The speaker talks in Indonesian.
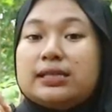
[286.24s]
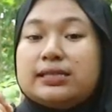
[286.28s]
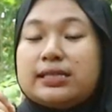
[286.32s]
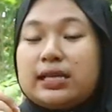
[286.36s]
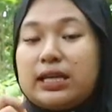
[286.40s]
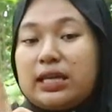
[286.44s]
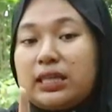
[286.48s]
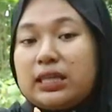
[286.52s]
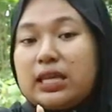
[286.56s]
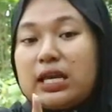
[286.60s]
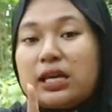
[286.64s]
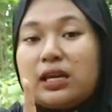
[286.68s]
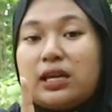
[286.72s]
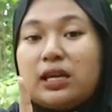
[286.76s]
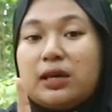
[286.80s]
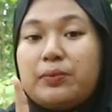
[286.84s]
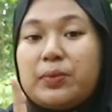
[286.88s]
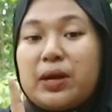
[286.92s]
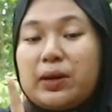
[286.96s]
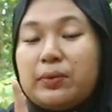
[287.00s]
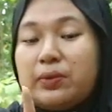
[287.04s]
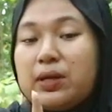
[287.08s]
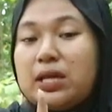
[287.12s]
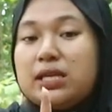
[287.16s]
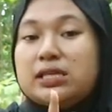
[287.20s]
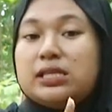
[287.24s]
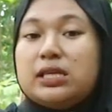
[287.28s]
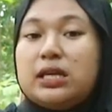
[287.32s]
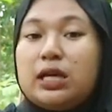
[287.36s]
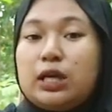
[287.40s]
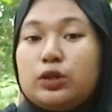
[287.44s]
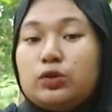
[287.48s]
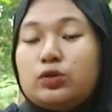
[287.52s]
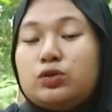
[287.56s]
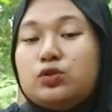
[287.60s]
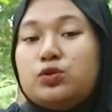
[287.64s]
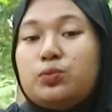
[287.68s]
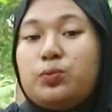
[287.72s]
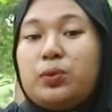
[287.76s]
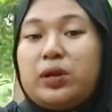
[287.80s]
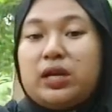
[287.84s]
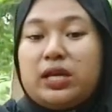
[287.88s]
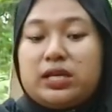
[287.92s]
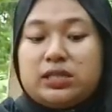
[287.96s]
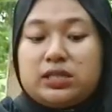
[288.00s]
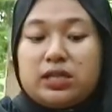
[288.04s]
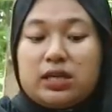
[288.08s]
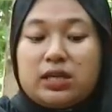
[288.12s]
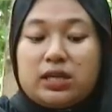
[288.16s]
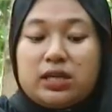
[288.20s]
sekitar 15 hingga 17
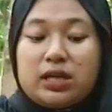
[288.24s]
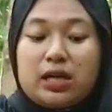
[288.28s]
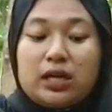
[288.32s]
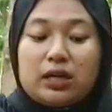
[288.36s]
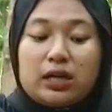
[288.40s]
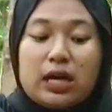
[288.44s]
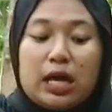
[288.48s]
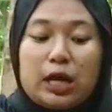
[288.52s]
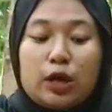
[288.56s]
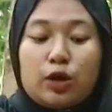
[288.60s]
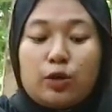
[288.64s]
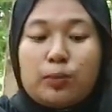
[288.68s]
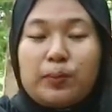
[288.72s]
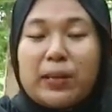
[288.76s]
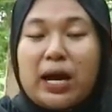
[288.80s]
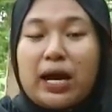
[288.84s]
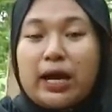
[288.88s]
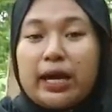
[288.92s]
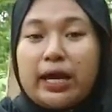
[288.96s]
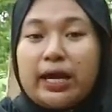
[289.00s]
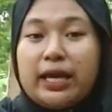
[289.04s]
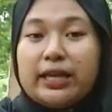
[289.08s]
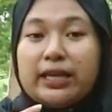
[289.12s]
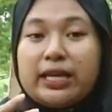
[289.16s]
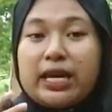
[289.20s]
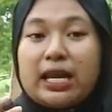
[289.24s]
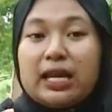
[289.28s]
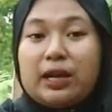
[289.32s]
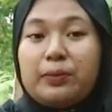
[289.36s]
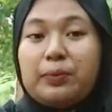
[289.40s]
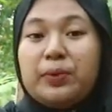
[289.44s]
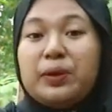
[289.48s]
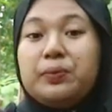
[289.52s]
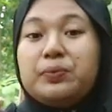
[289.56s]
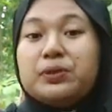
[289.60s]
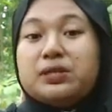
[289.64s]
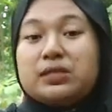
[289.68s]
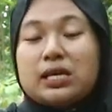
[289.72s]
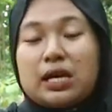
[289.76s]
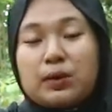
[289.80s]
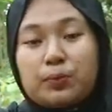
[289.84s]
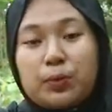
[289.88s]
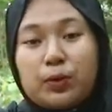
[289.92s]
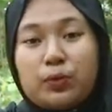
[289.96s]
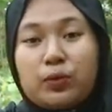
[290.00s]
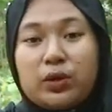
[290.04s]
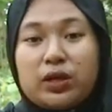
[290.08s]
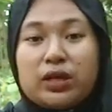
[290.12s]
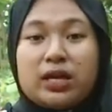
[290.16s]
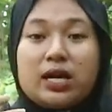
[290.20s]
jadi kan kalau pakainya lebih besar
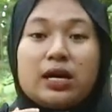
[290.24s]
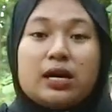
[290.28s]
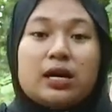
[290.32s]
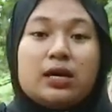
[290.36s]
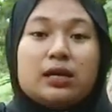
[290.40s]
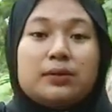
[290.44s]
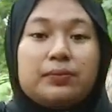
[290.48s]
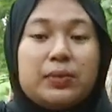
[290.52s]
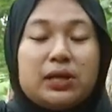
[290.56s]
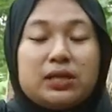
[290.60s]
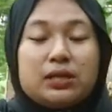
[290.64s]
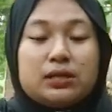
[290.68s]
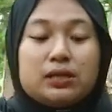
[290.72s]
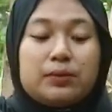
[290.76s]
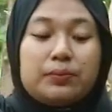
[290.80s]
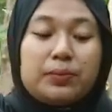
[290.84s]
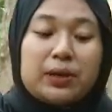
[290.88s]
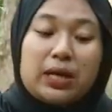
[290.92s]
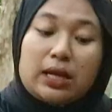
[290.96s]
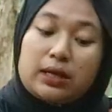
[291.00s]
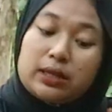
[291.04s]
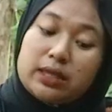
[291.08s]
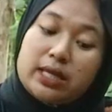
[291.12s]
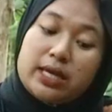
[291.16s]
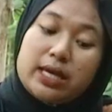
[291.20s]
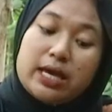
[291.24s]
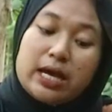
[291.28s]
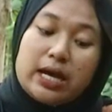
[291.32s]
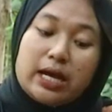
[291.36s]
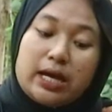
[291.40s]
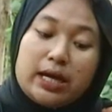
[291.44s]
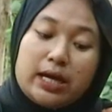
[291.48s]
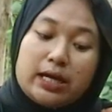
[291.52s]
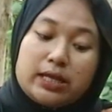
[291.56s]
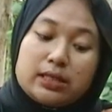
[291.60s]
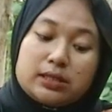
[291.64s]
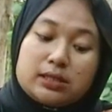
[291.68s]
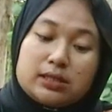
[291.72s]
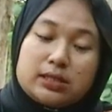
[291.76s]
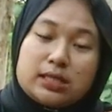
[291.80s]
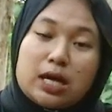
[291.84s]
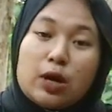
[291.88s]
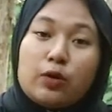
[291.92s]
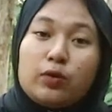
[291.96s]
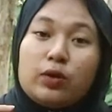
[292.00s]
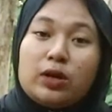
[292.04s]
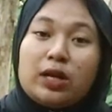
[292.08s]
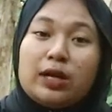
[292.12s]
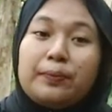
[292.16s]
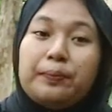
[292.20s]
powernya berarti ya
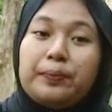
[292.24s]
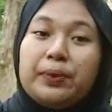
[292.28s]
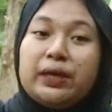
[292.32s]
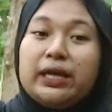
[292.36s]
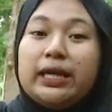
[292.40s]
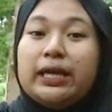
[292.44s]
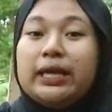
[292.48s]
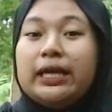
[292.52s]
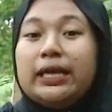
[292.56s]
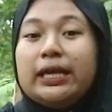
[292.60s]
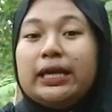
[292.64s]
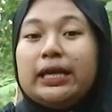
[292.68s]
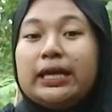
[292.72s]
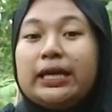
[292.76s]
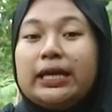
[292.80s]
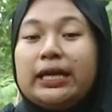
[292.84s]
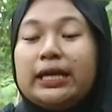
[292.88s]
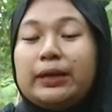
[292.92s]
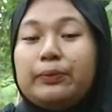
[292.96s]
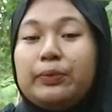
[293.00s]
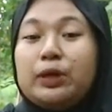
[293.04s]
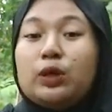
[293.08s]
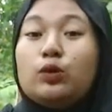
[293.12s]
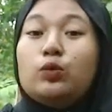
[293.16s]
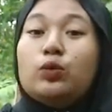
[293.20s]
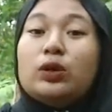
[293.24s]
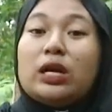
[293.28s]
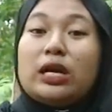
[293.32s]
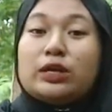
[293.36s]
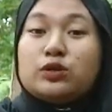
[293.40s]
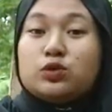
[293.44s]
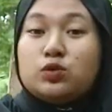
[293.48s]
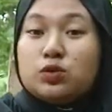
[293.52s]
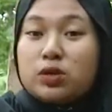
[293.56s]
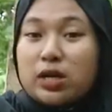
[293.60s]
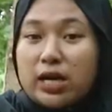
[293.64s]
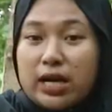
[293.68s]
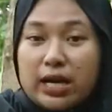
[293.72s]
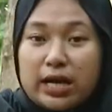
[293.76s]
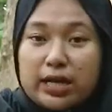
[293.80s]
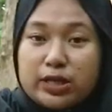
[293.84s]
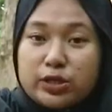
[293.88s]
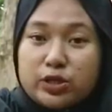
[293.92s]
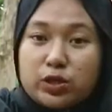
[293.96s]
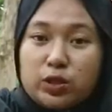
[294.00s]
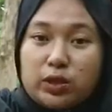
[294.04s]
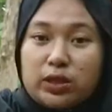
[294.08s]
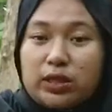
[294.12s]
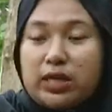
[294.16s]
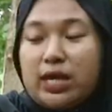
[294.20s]
jauh lebih berkurang juga
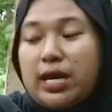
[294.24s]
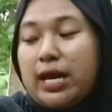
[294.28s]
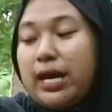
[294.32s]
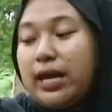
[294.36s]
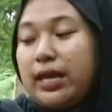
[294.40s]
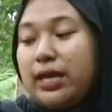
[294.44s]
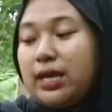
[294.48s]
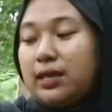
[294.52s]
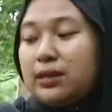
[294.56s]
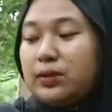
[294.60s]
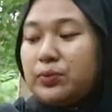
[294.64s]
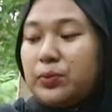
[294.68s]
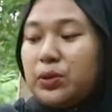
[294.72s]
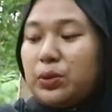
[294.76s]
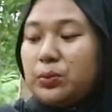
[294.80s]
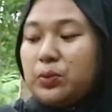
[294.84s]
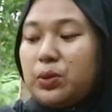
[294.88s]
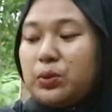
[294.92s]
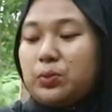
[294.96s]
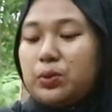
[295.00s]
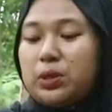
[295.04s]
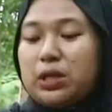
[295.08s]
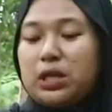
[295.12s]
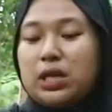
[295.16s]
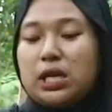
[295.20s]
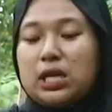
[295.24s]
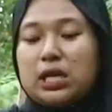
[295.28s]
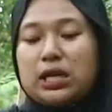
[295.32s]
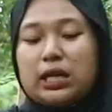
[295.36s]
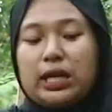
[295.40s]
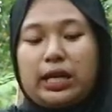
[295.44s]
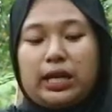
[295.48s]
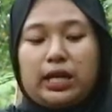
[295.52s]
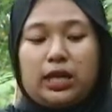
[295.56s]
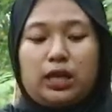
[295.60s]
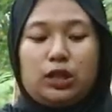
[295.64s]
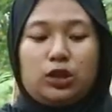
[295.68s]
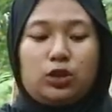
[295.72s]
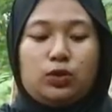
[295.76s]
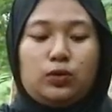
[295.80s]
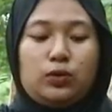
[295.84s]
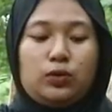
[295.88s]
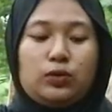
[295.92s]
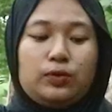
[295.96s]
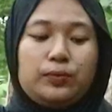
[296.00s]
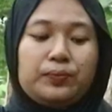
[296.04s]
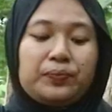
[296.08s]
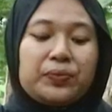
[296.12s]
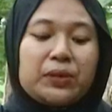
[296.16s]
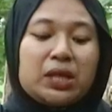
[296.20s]
shootnya ya teman-teman pediler kayak
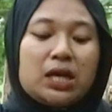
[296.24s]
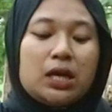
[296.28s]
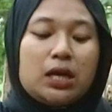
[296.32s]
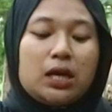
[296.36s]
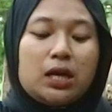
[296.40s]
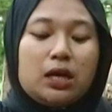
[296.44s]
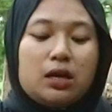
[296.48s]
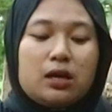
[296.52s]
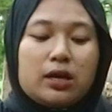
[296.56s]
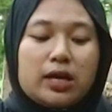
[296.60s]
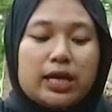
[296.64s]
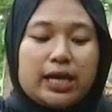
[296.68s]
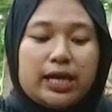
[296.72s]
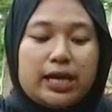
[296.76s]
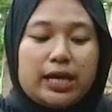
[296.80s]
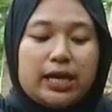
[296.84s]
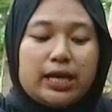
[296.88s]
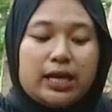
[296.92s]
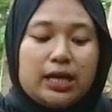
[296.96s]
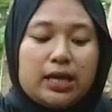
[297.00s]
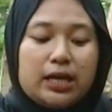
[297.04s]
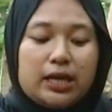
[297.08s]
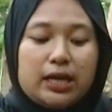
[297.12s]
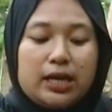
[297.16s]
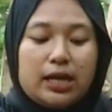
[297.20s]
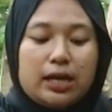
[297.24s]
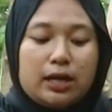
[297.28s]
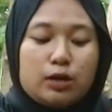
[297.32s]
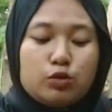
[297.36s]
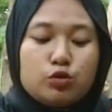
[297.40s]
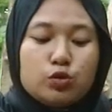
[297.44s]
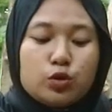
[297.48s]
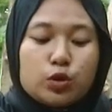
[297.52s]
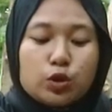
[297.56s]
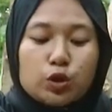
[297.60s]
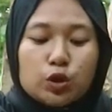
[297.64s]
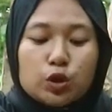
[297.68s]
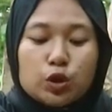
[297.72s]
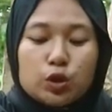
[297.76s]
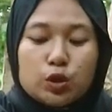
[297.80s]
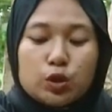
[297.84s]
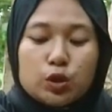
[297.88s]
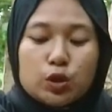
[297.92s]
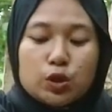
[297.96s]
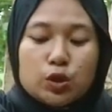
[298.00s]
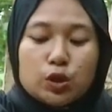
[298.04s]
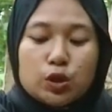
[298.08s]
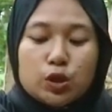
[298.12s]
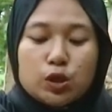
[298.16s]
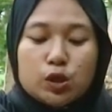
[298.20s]
gitu oke nah
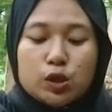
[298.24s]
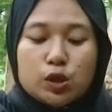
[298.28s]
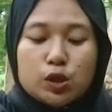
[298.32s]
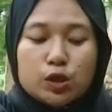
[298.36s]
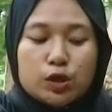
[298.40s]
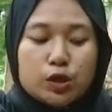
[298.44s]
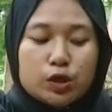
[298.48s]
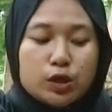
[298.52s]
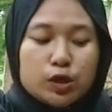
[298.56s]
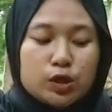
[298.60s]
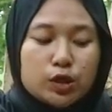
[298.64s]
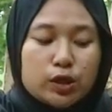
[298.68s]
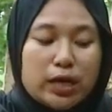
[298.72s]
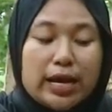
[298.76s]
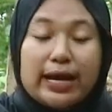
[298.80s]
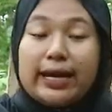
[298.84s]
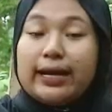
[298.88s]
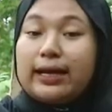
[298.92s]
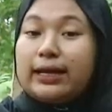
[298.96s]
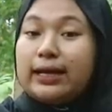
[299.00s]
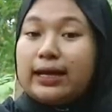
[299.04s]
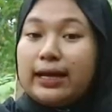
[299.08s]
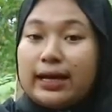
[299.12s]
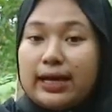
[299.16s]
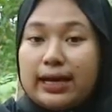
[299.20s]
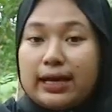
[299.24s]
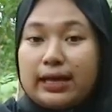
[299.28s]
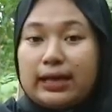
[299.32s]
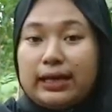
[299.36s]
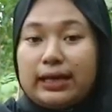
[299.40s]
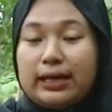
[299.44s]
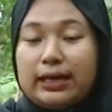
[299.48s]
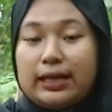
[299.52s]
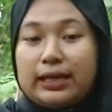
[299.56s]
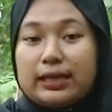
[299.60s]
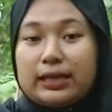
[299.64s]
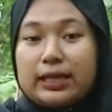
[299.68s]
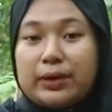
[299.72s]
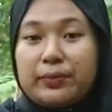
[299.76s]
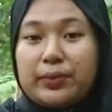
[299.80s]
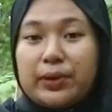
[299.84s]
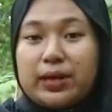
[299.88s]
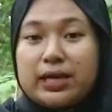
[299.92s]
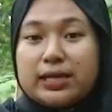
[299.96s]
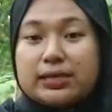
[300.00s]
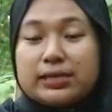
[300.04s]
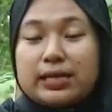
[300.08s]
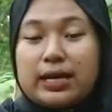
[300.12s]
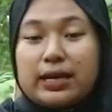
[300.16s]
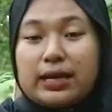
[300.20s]
untuk untuk harga nih, kita
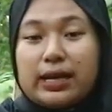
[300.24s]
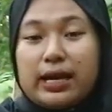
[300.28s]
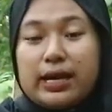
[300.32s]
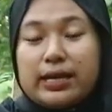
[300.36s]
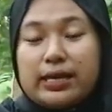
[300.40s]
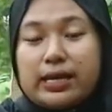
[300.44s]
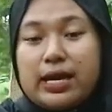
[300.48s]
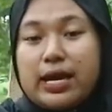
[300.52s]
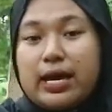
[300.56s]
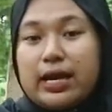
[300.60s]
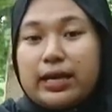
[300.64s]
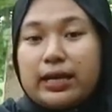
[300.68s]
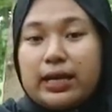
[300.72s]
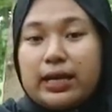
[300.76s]
bahas harganya.